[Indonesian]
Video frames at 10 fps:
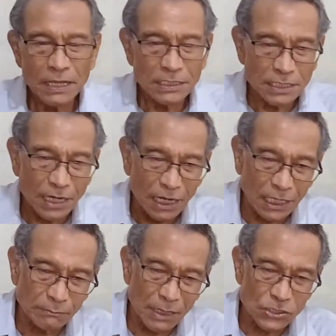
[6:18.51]

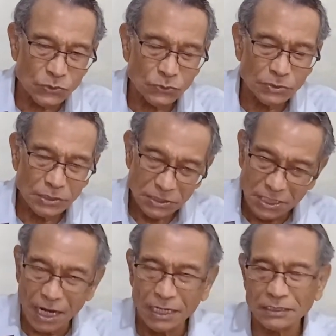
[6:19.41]
silakan masuk,
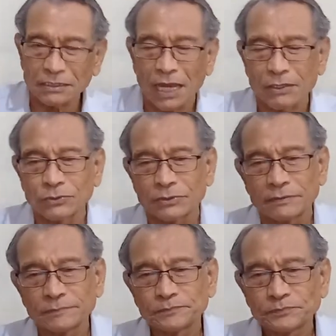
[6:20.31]
jangan takut.
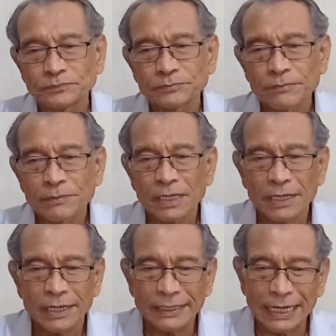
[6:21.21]

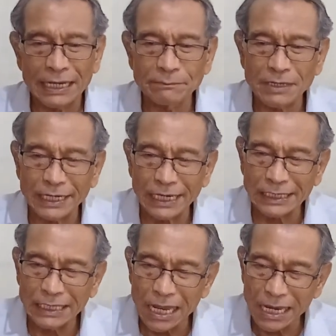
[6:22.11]
Dalam
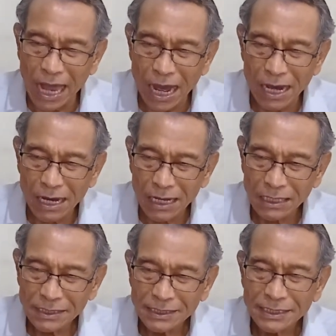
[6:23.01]
keadaan lelah
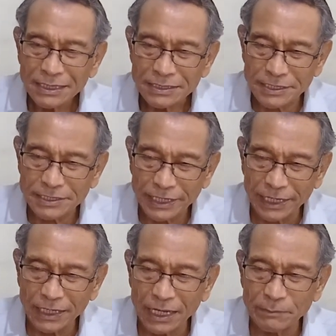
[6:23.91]

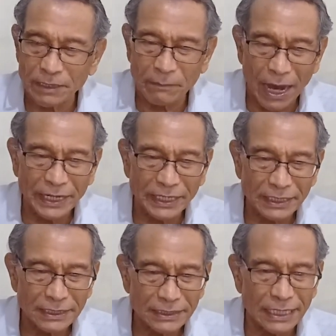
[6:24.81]
Sisera
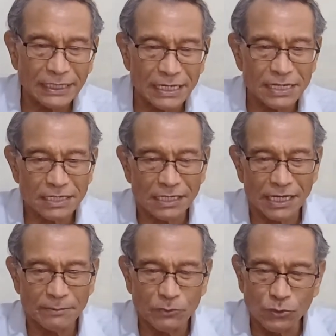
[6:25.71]
berbaring dan
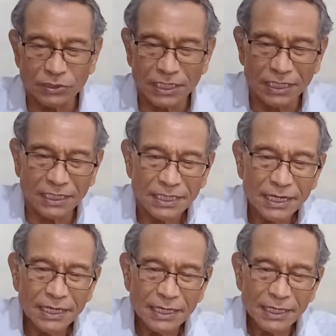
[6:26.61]
diselimuti
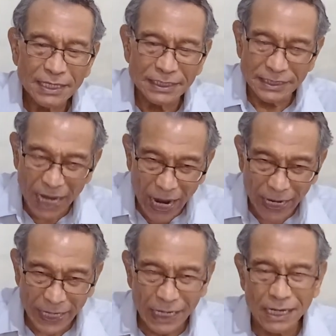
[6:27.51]

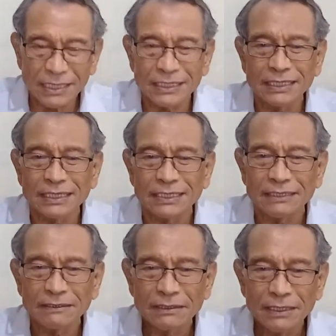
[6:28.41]
Yael ini.
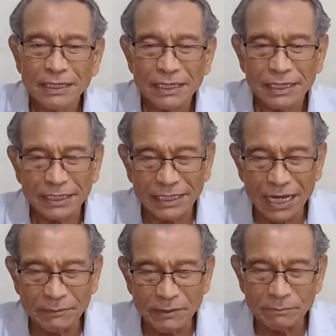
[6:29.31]

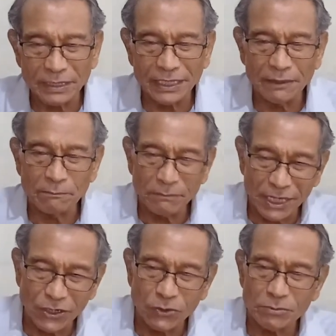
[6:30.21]
Dia memberi
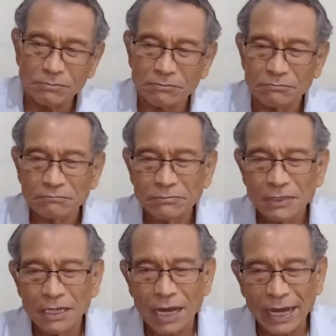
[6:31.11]
minum.
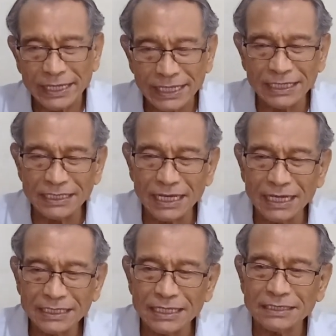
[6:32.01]

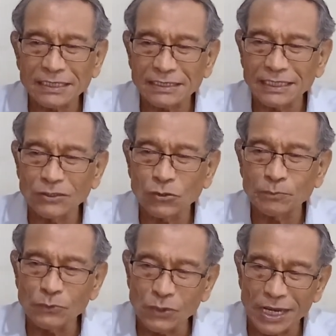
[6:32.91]
Akhirnya dia tertidur
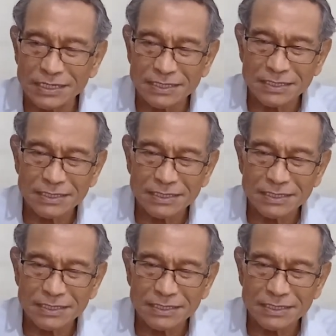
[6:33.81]
pulas.